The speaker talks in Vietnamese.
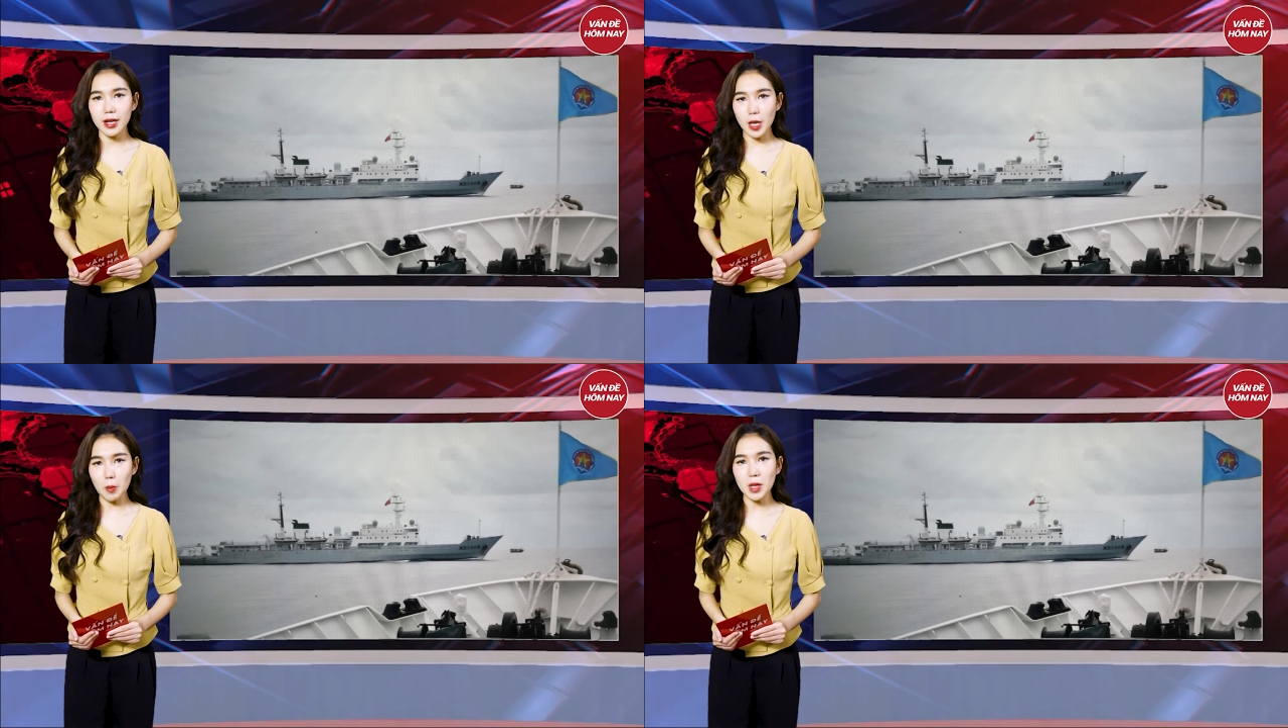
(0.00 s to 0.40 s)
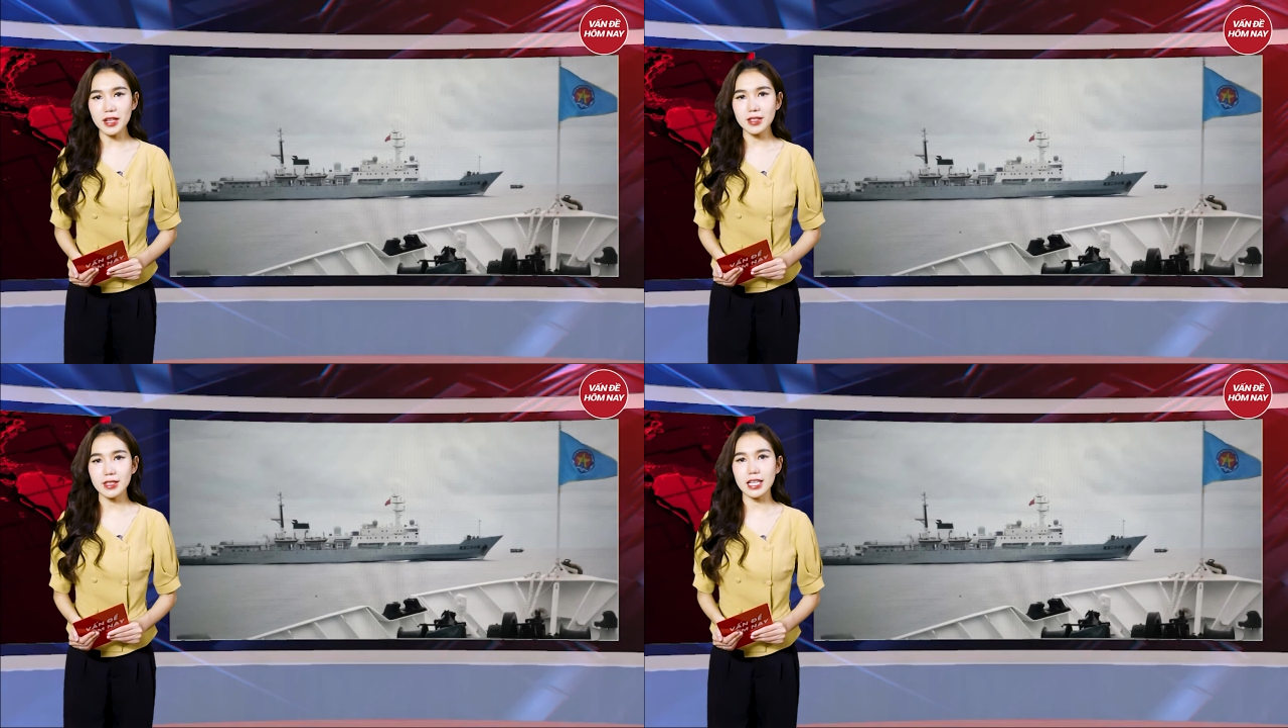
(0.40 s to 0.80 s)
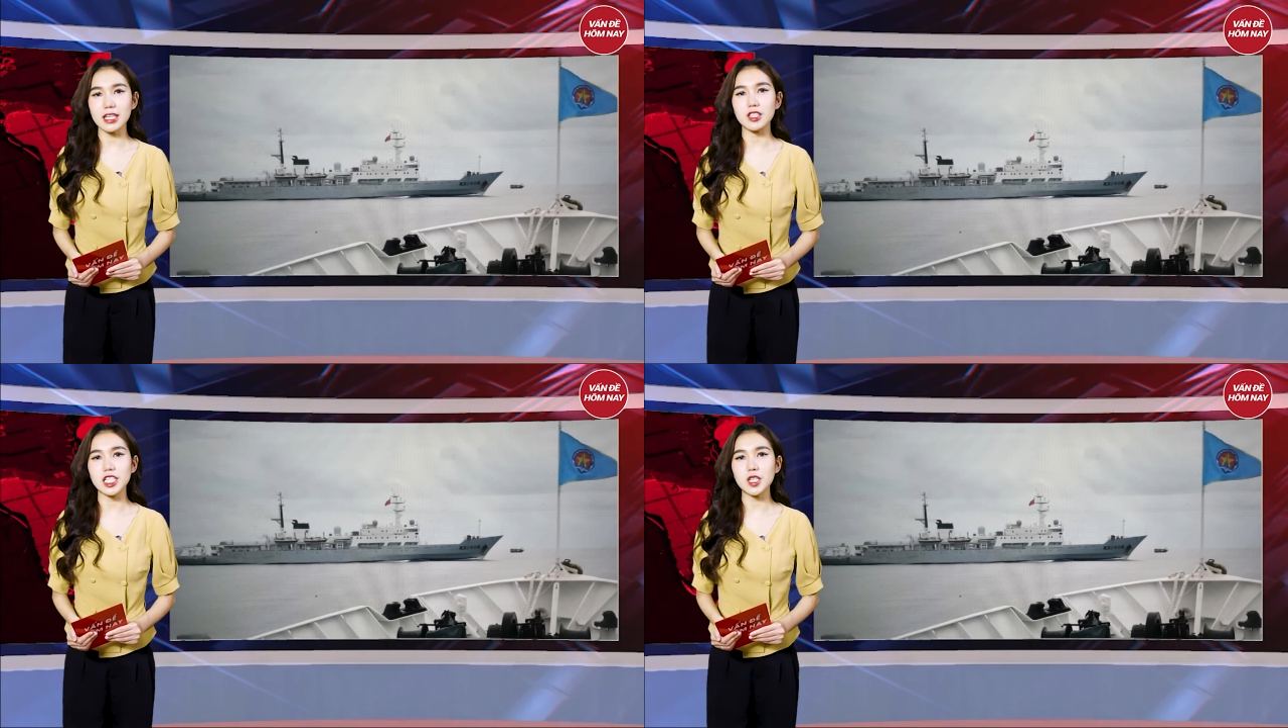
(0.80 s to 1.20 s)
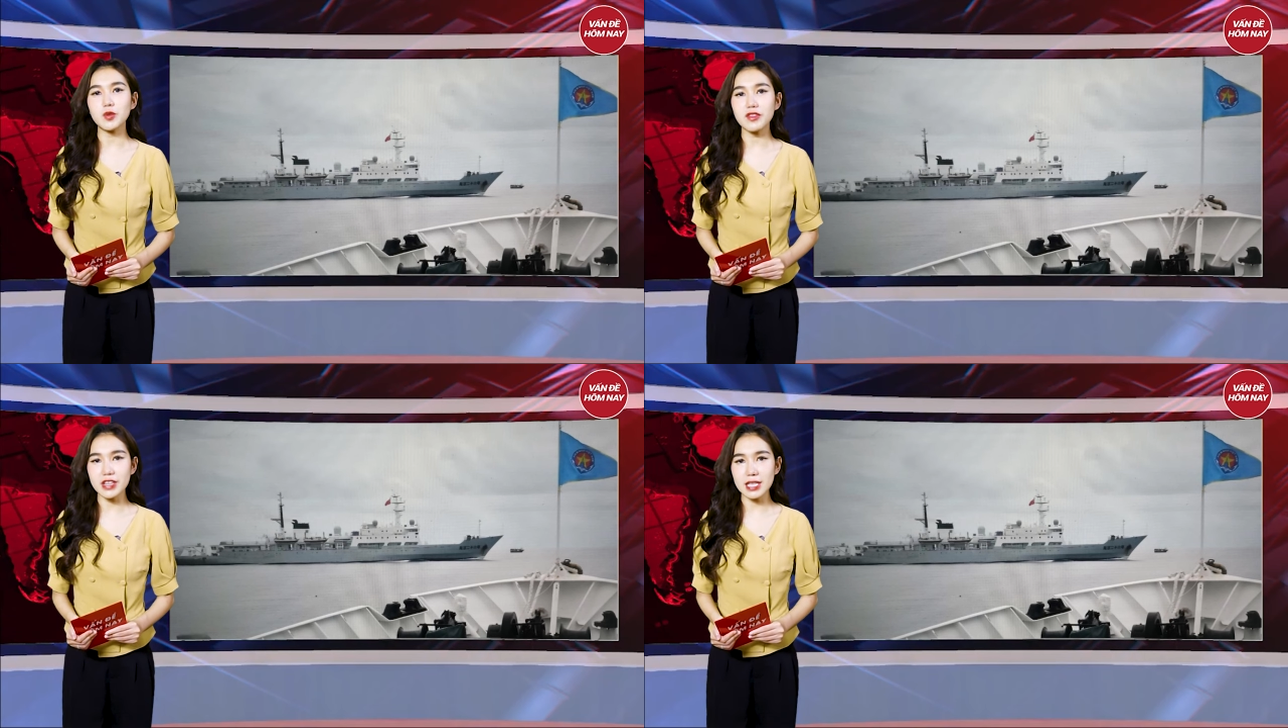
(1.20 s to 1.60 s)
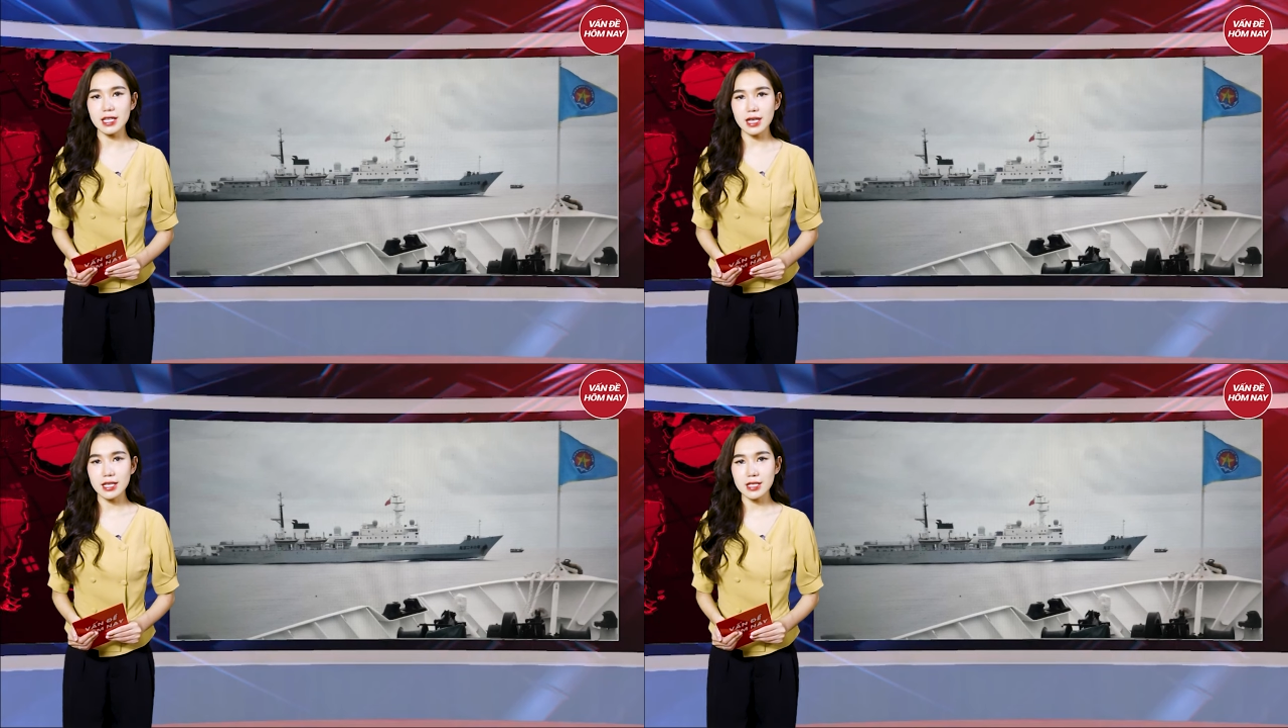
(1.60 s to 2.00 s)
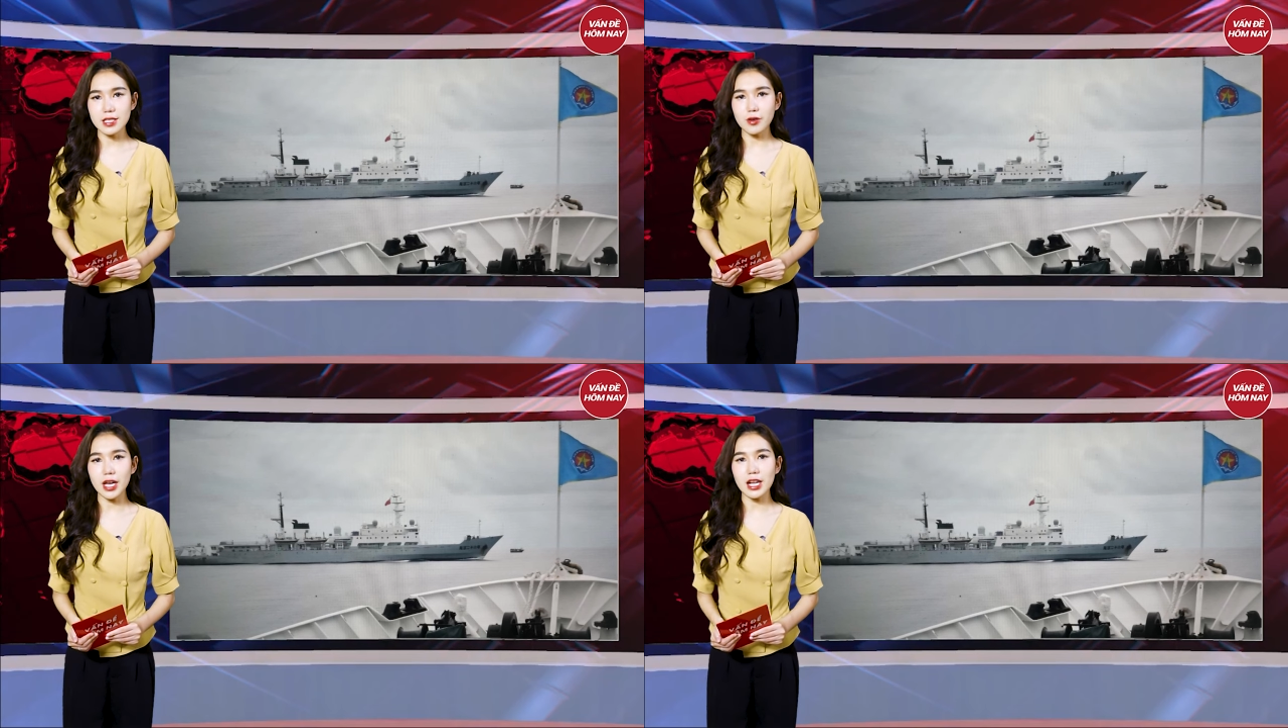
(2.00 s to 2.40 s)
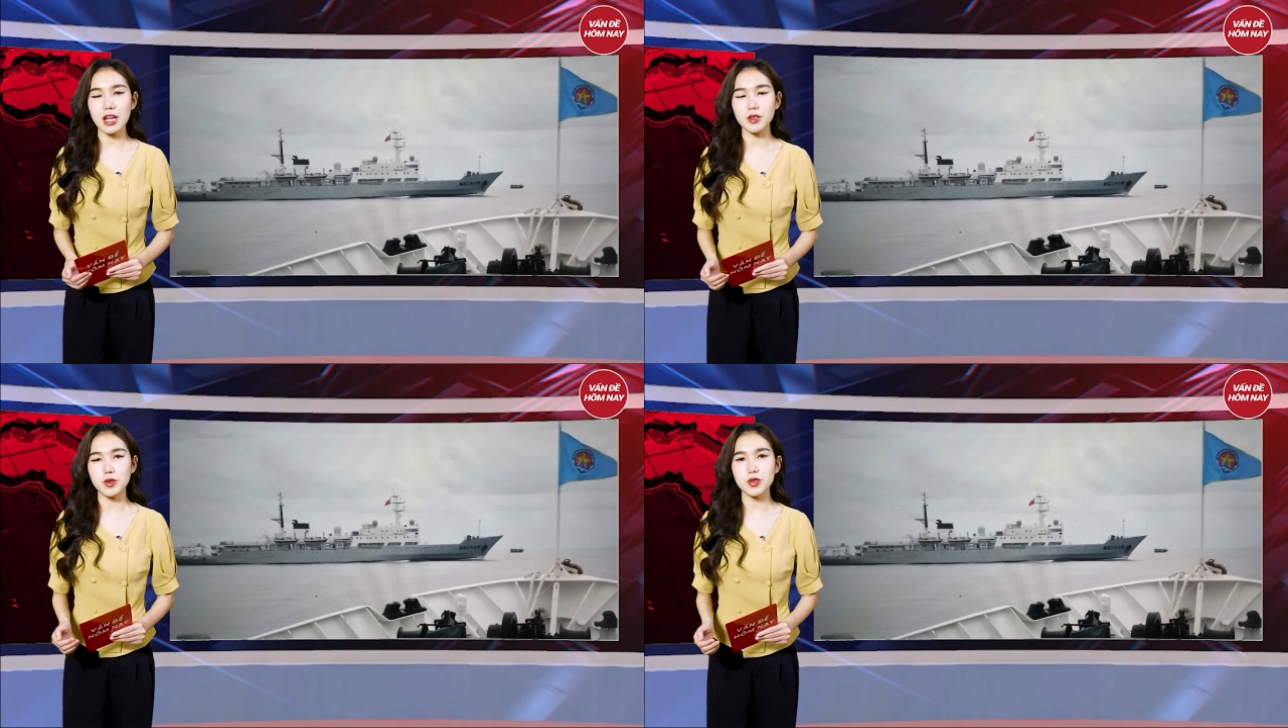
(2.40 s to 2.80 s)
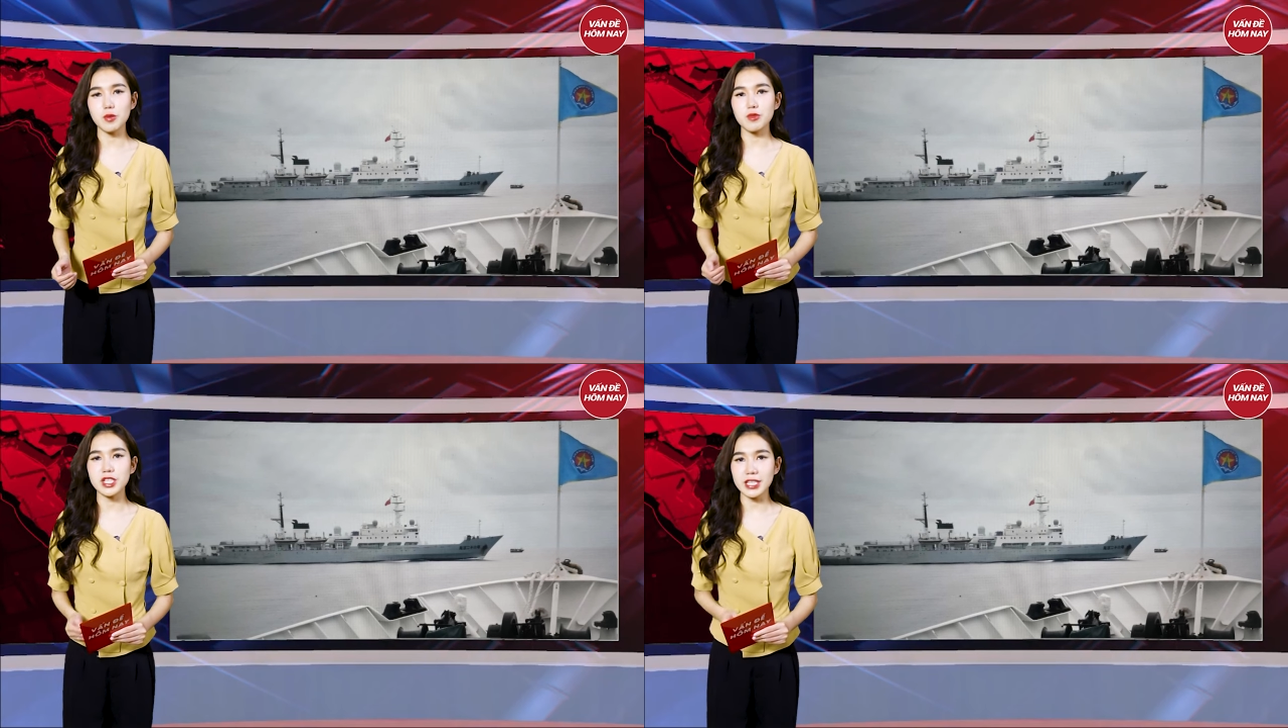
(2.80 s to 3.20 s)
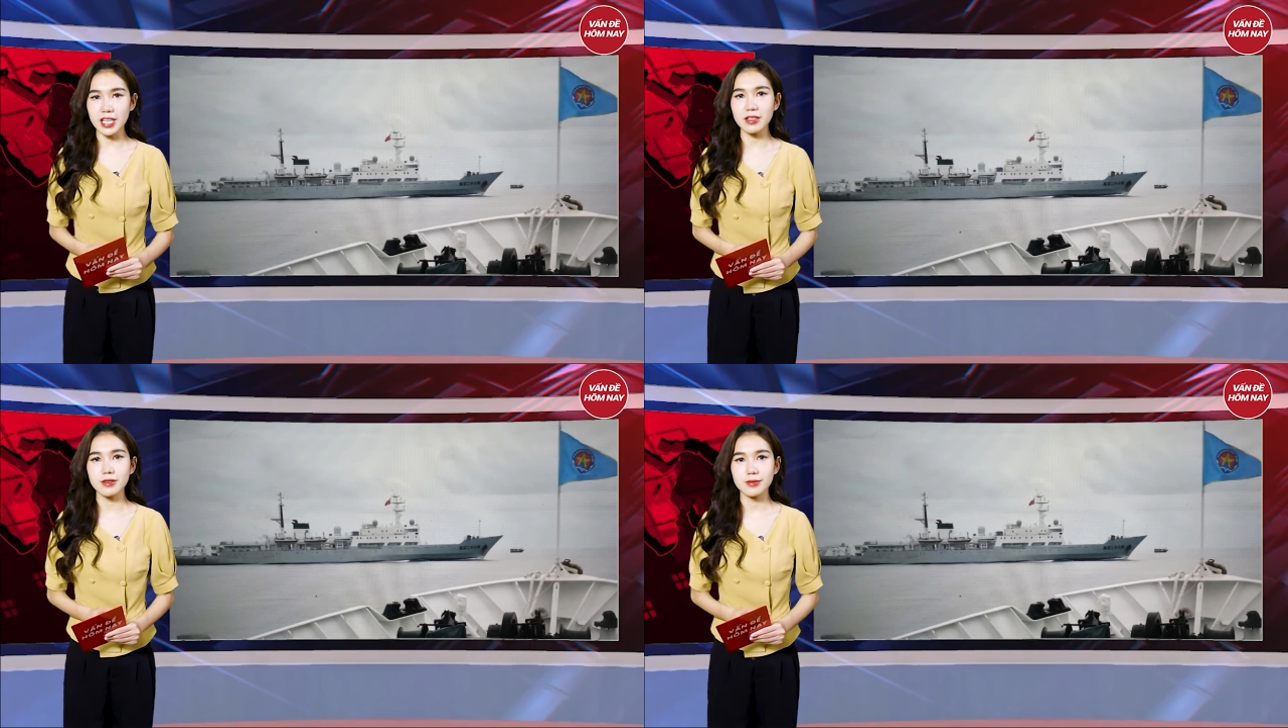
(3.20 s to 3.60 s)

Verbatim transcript: nóng nhất để gửi đến quý vị. Sau đây là nội dung chi tiết.